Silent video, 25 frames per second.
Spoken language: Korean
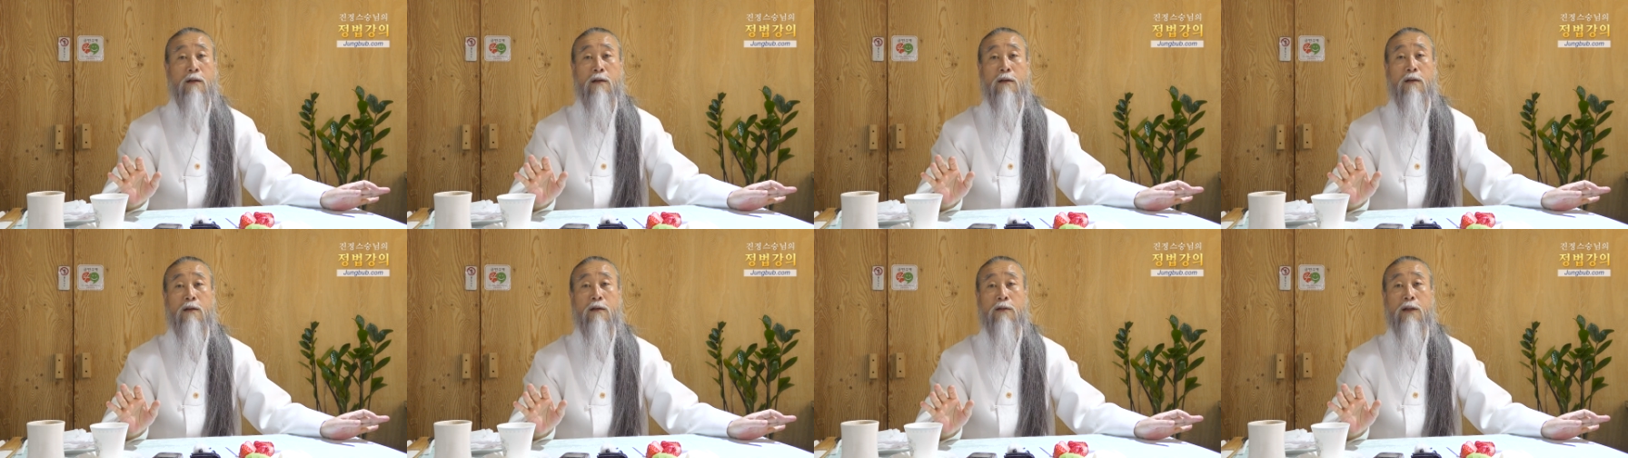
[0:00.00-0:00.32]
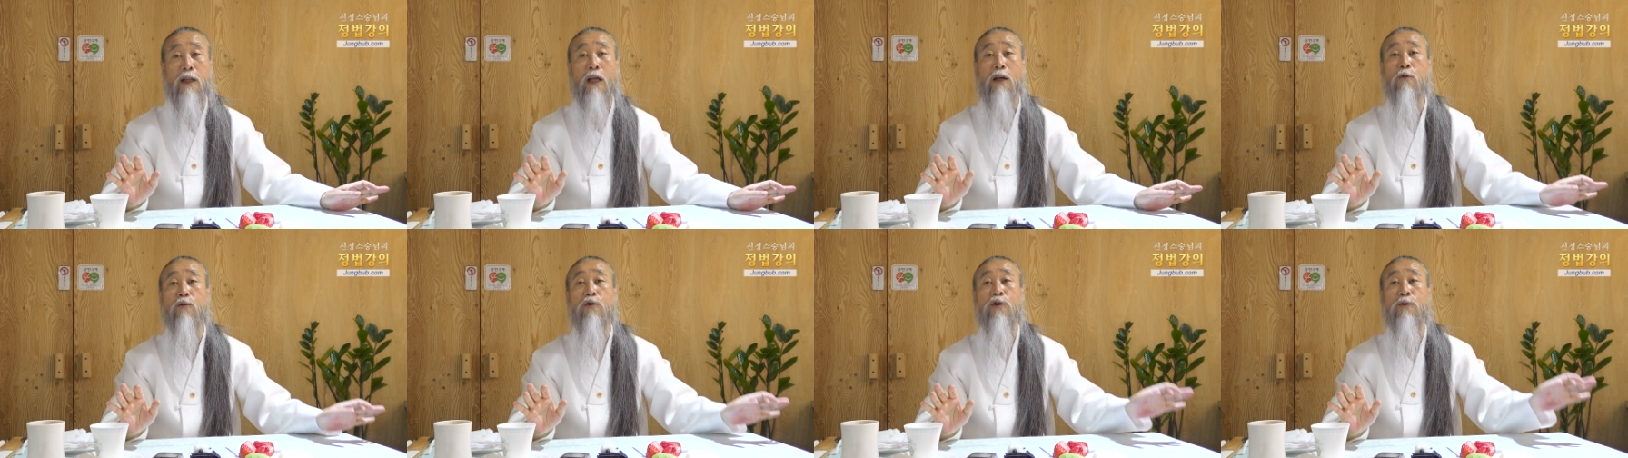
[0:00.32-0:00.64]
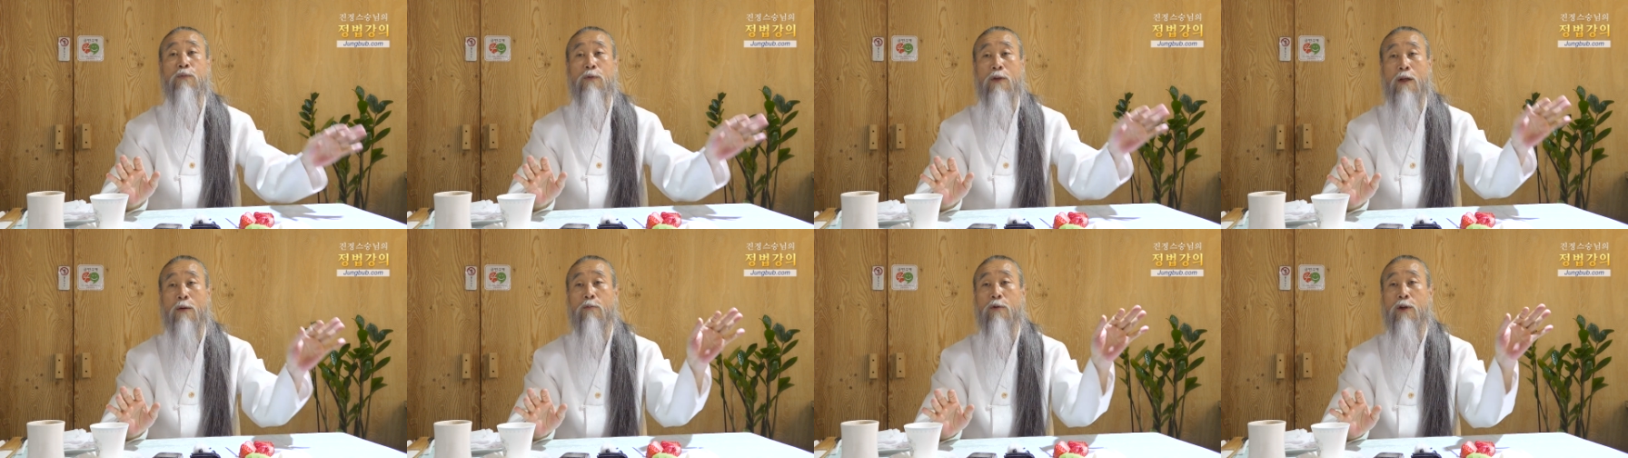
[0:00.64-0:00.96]
어, 내
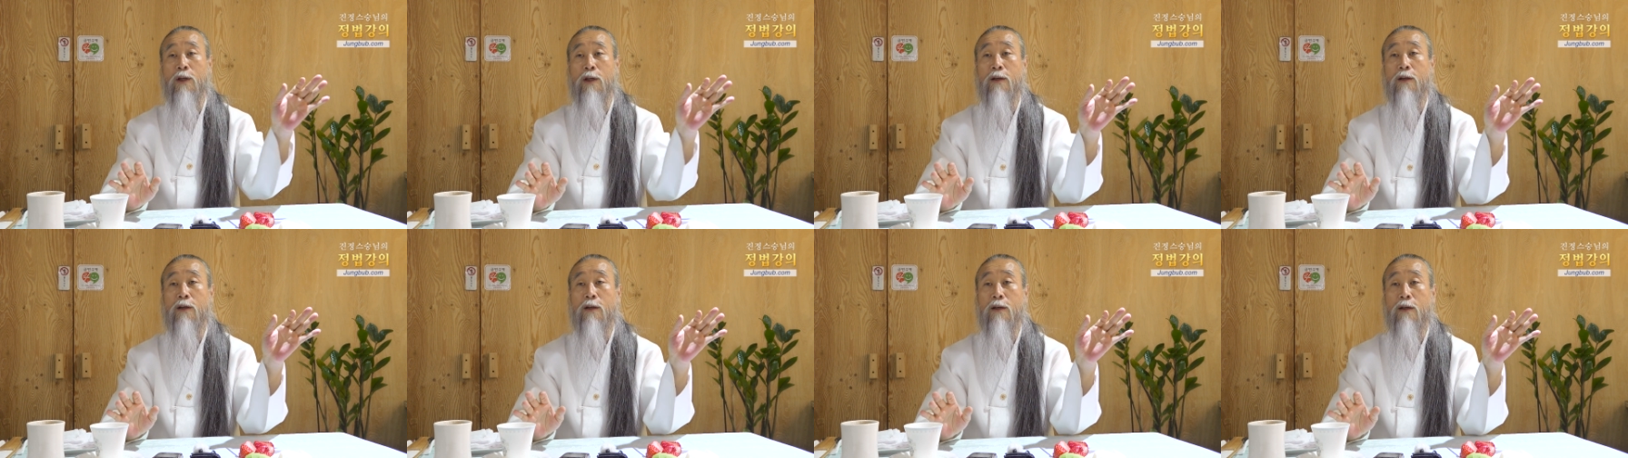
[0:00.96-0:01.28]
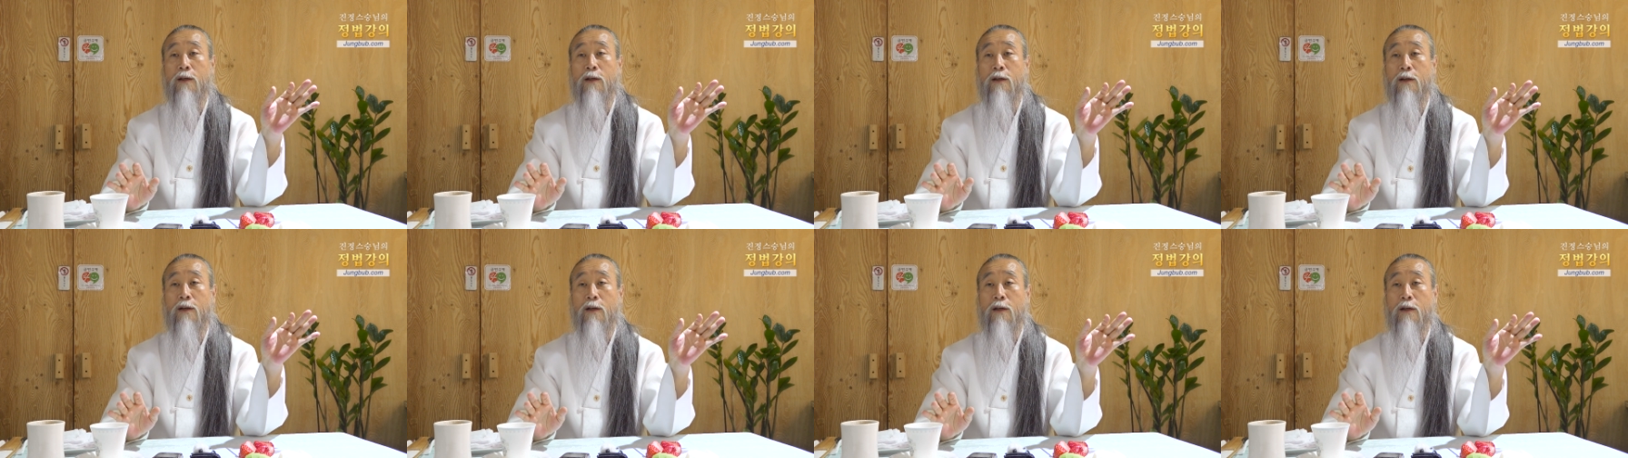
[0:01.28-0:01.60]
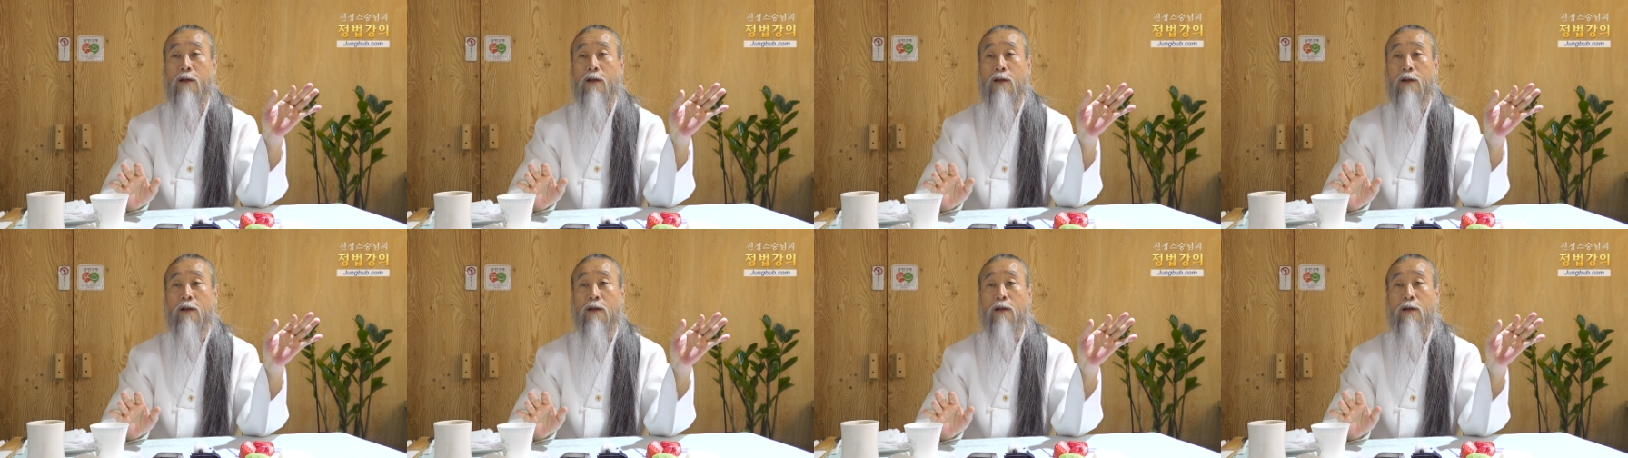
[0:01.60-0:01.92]
욕심 때문에.
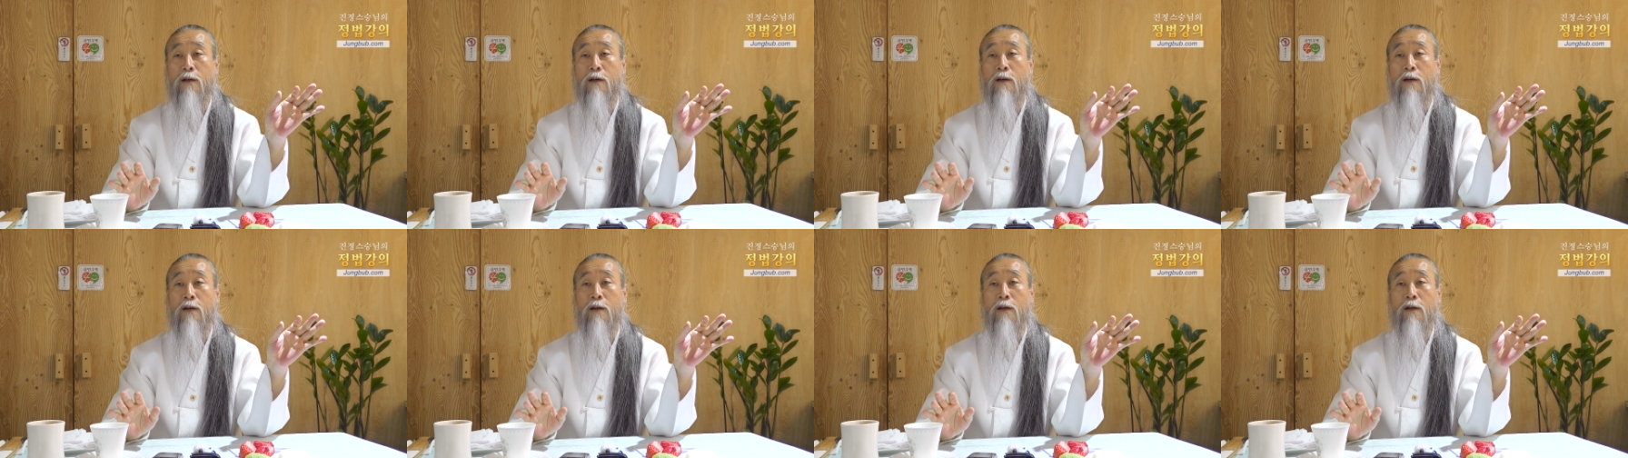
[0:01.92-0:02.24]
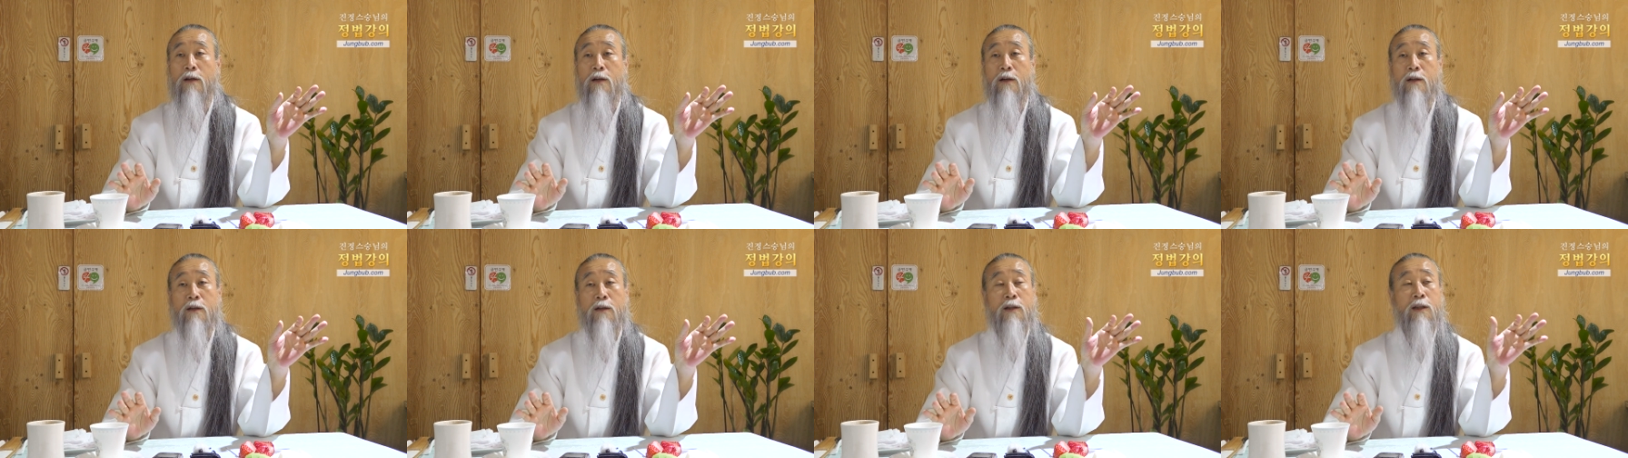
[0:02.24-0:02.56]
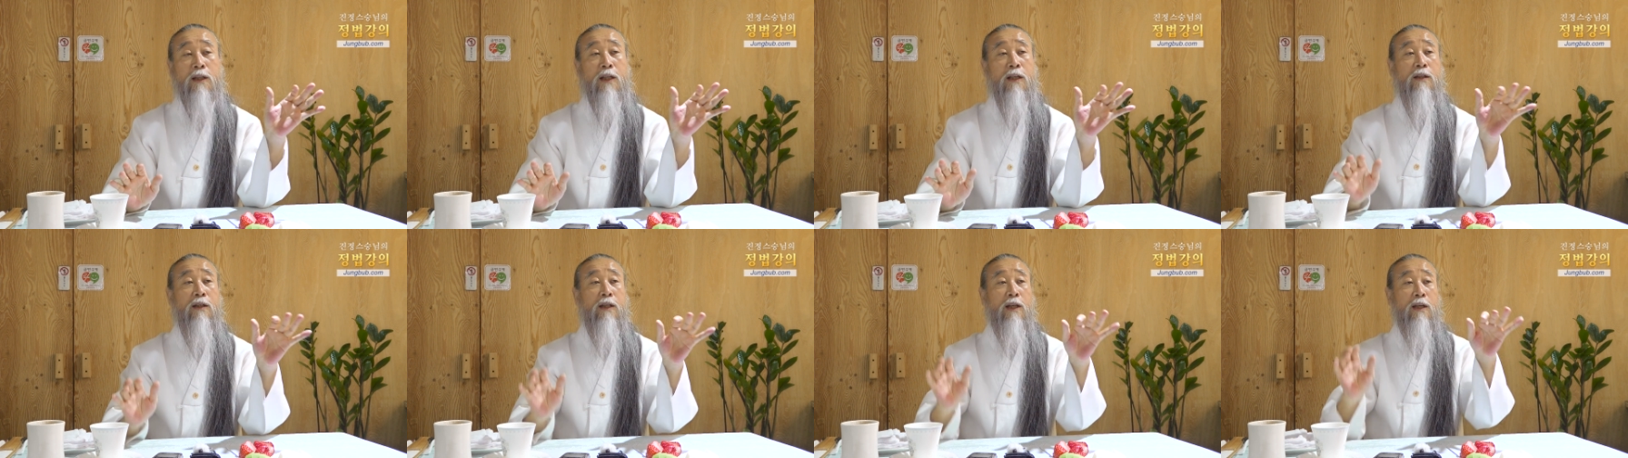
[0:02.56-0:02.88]
어,
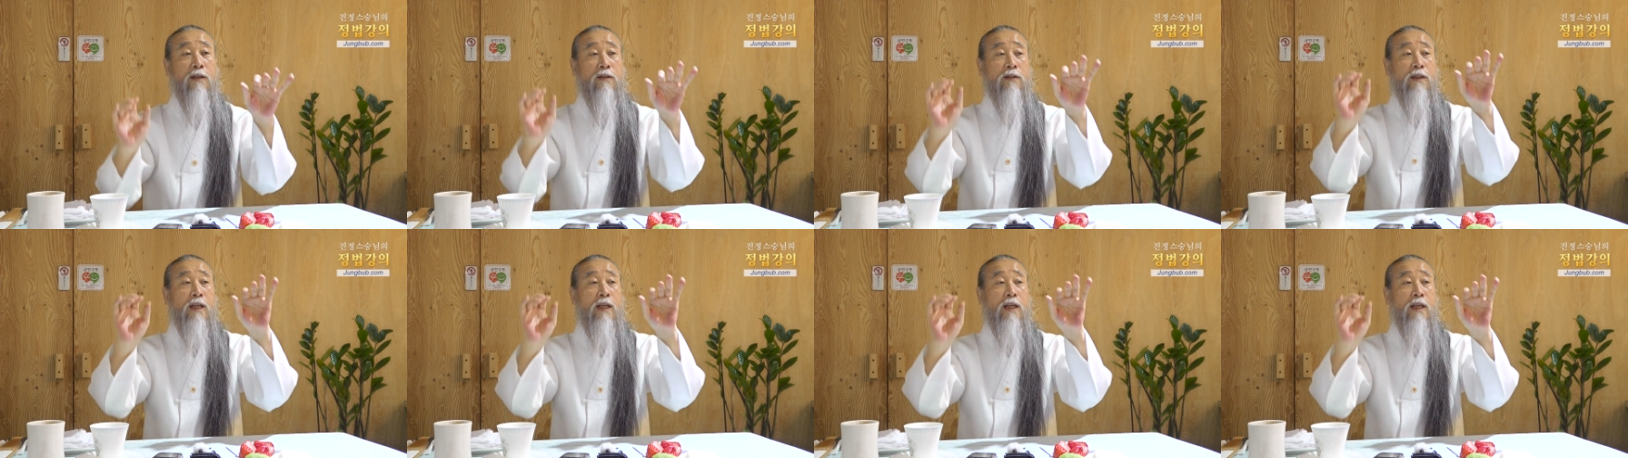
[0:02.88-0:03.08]
그러니까 이